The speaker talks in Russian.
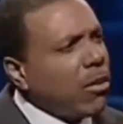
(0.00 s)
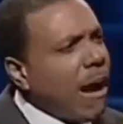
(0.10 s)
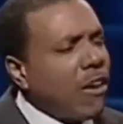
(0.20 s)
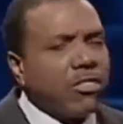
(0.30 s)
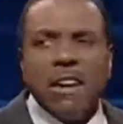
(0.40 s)

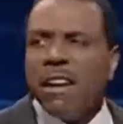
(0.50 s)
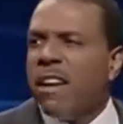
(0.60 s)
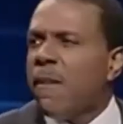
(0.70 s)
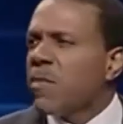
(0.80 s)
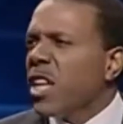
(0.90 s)
Именно
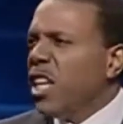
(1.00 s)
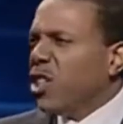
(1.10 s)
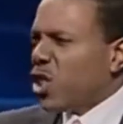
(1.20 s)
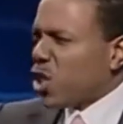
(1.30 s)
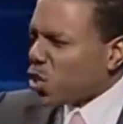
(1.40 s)
это Он
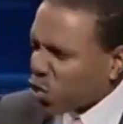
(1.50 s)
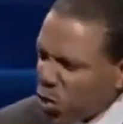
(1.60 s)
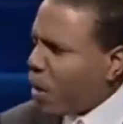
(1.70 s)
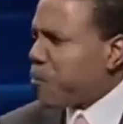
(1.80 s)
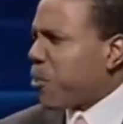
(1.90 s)
сделал на
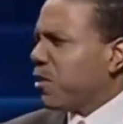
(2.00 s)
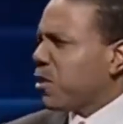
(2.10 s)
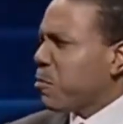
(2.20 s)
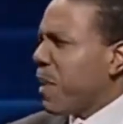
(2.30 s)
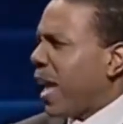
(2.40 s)
кресте.
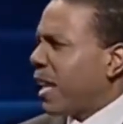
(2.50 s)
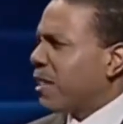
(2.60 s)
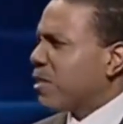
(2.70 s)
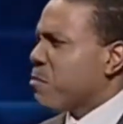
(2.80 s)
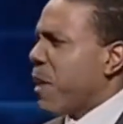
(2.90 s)
Что Он
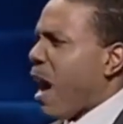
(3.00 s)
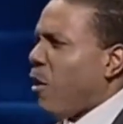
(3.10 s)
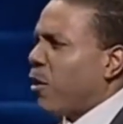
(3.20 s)
сделал?